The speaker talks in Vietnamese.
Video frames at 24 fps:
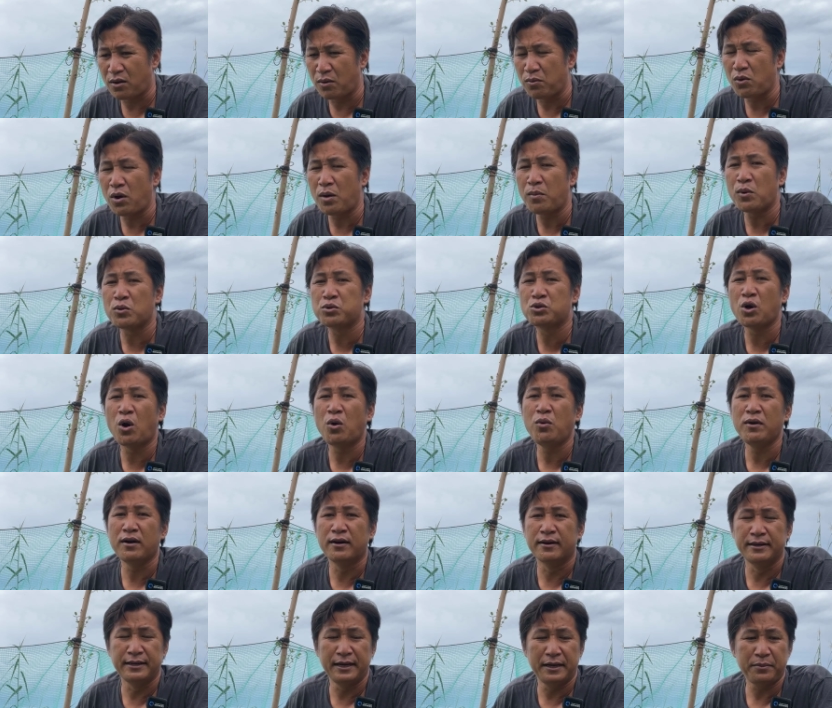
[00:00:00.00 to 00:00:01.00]
cũng có một số
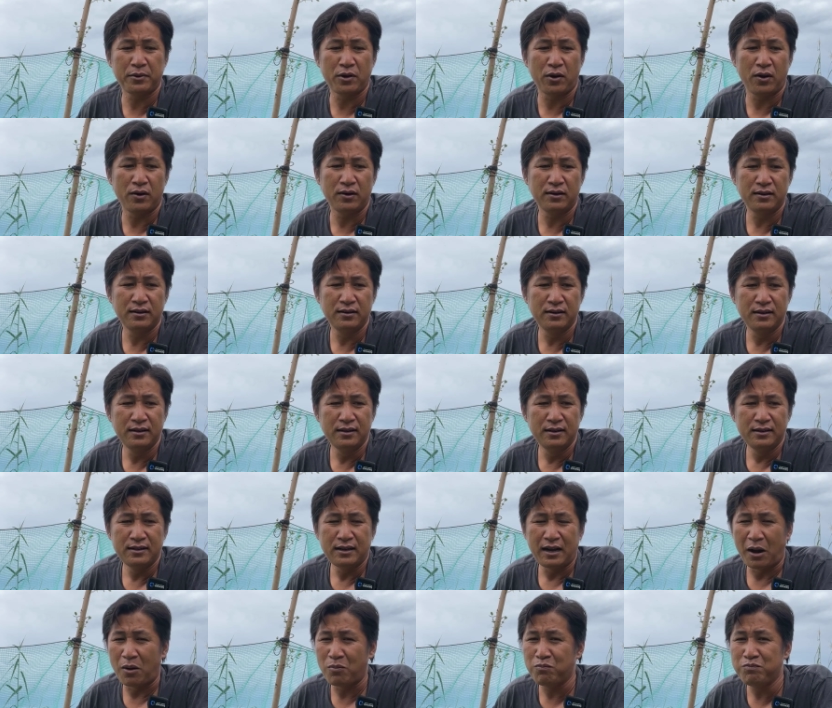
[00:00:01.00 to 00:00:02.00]
người á bà con
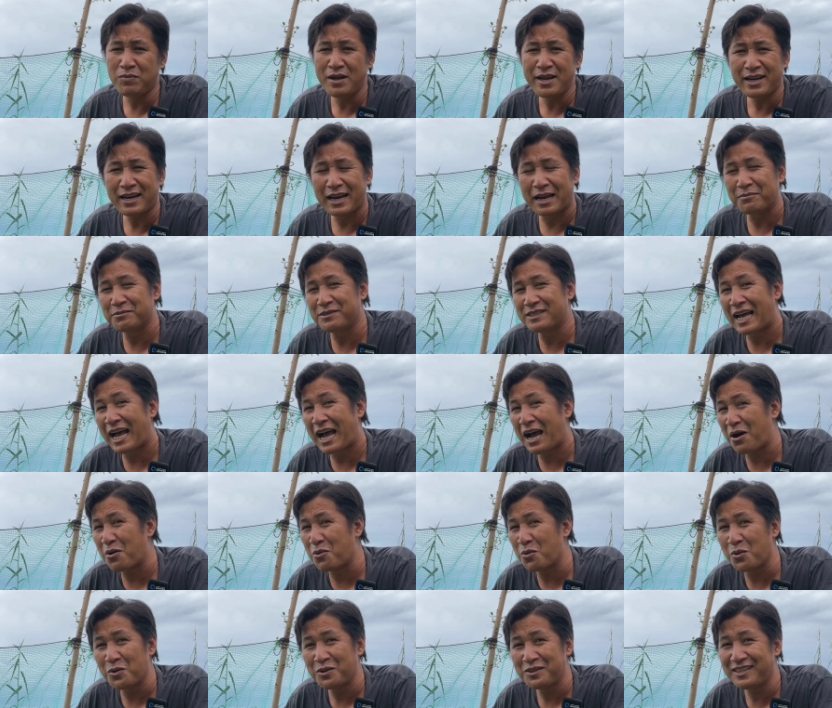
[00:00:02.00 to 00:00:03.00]
không biết làm
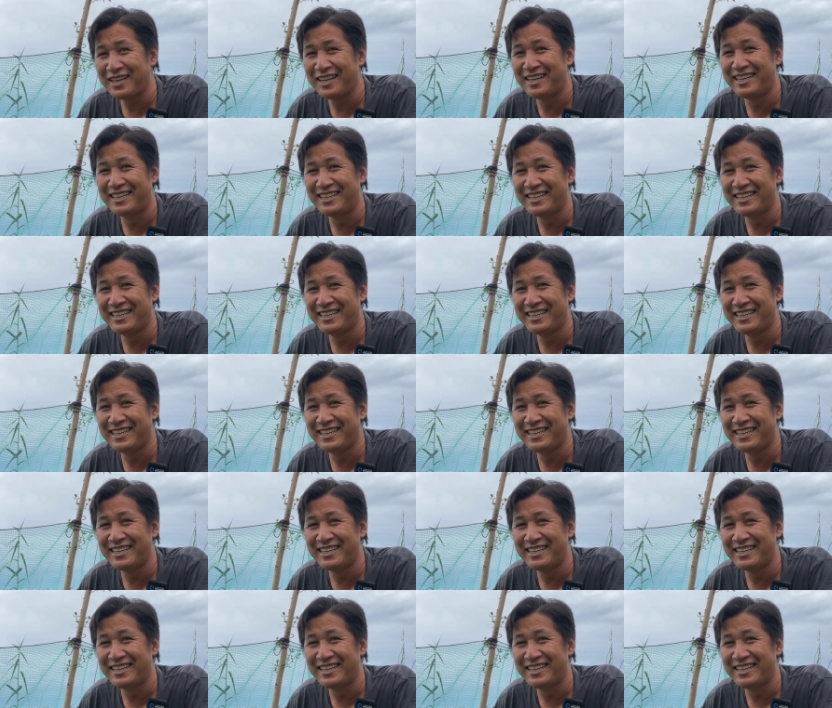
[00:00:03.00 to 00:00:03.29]
sao